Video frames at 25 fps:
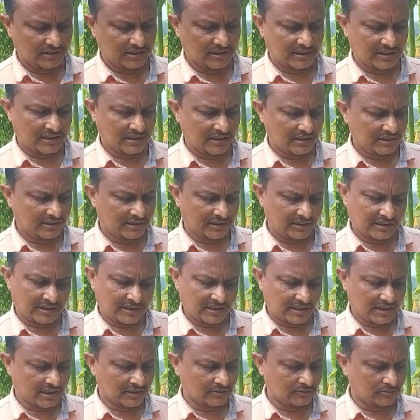ये दिन
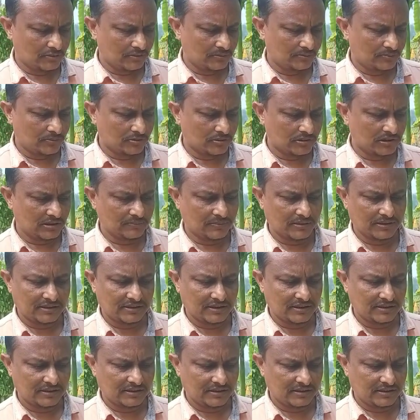के अंदर बकरी
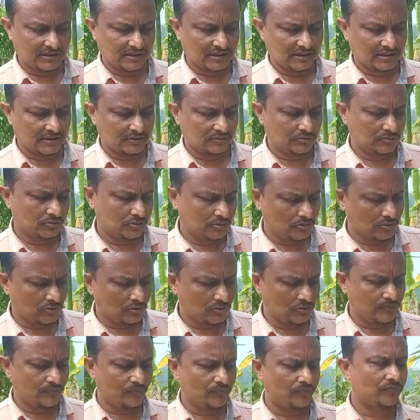बच्चा देती है
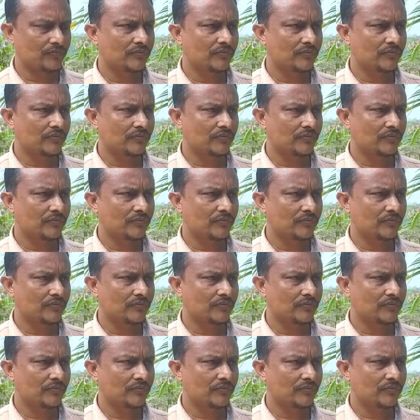दोस्तों